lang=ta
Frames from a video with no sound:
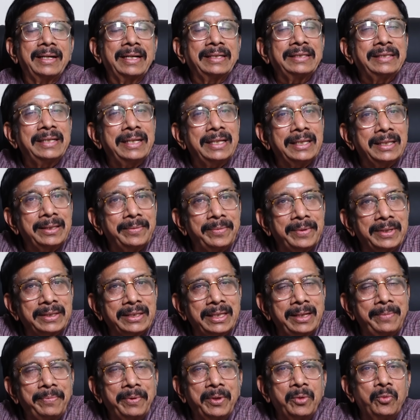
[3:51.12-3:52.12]
கசட தபர
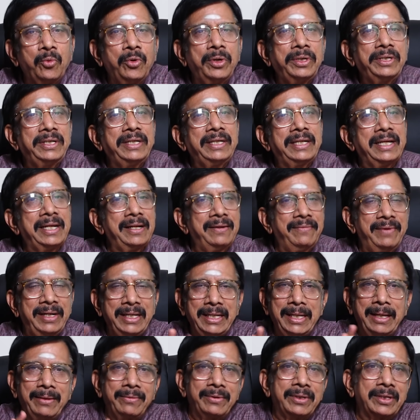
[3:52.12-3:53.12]
திரைப்படம் ஓடிடியில்
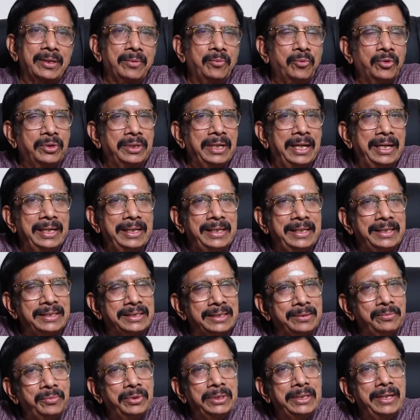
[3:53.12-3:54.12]
வெளியாகிறதுக்கு முன்னாலேயே
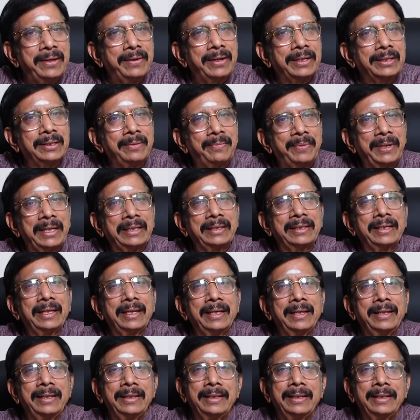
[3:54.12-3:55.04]
சிம்புதேவன் அந்த படத்தை